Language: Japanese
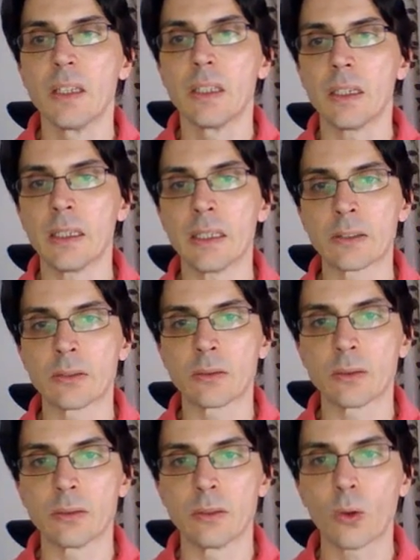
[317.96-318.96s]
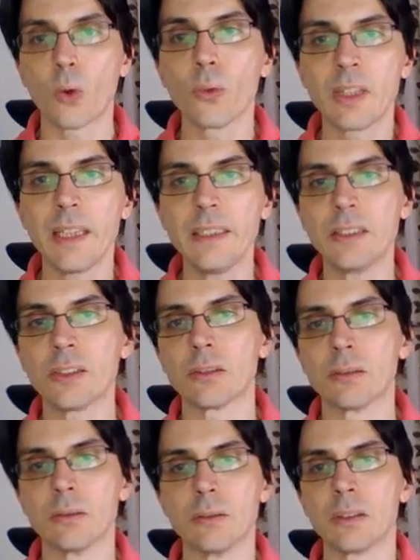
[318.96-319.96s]
あと、コンテンツ
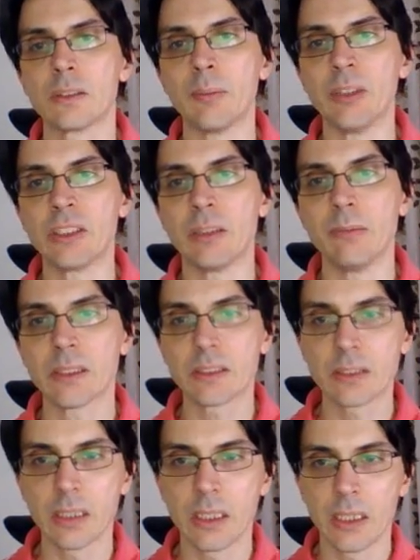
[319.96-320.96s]
を試しています。